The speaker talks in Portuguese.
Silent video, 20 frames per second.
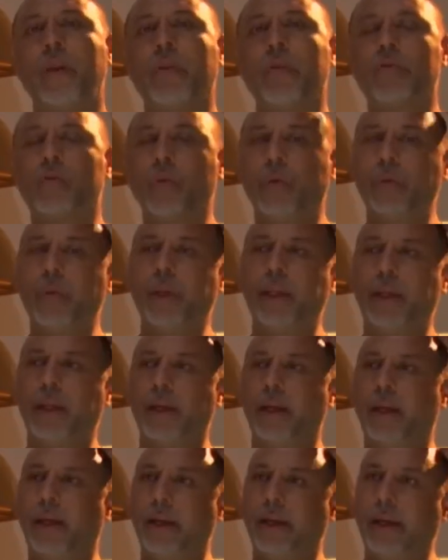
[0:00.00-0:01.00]
sobre
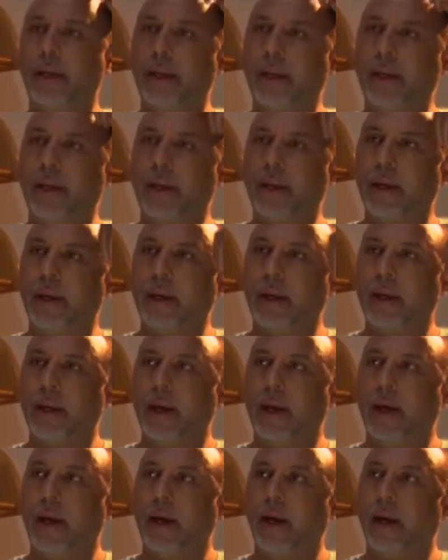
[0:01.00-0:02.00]
é, é, é,
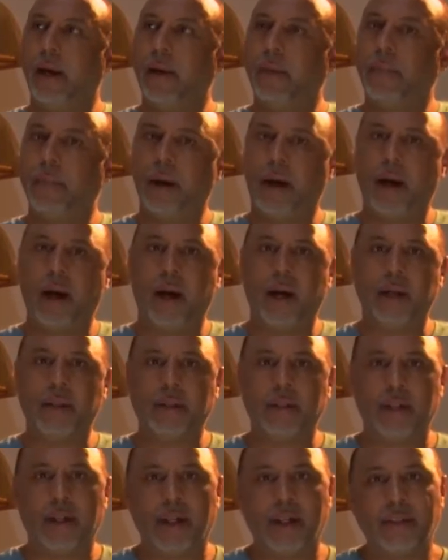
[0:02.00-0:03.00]
a
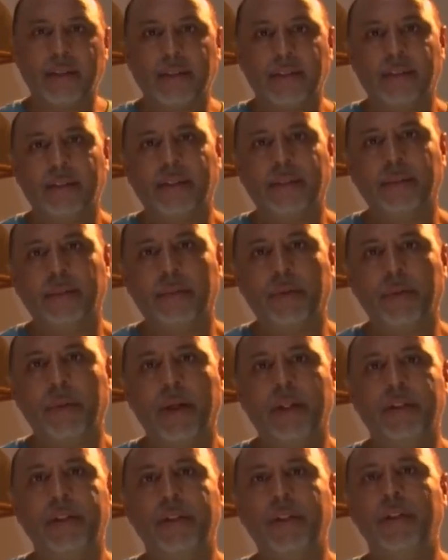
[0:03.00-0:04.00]
barragem lá de, de
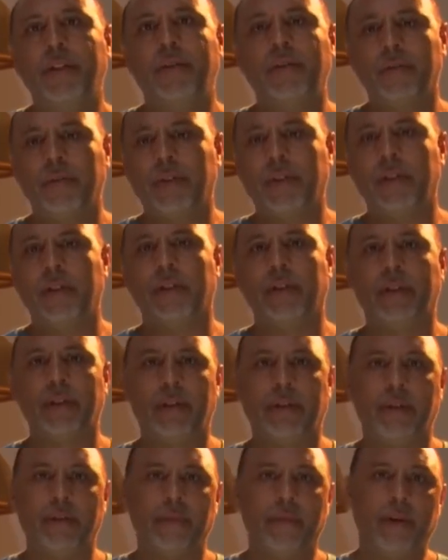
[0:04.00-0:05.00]
Brumadinho que,
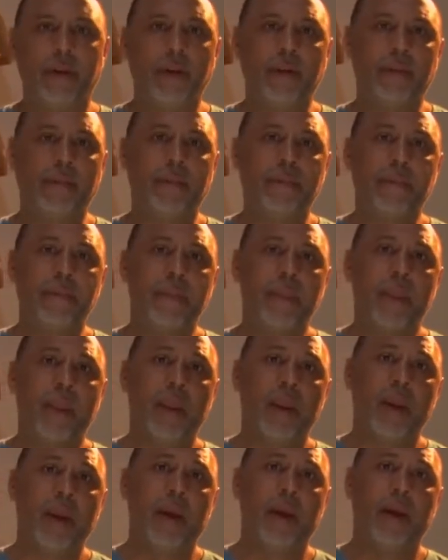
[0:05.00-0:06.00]
que, que veio.
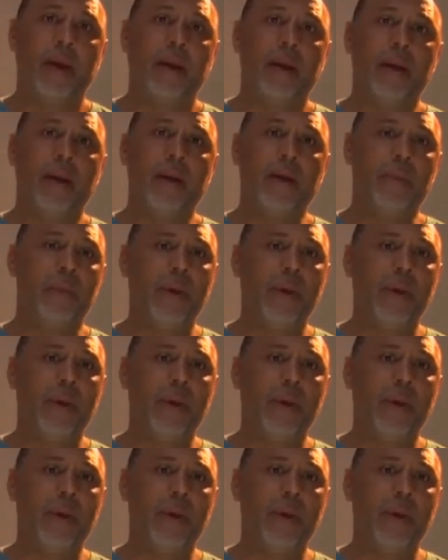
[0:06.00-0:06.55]
E, e,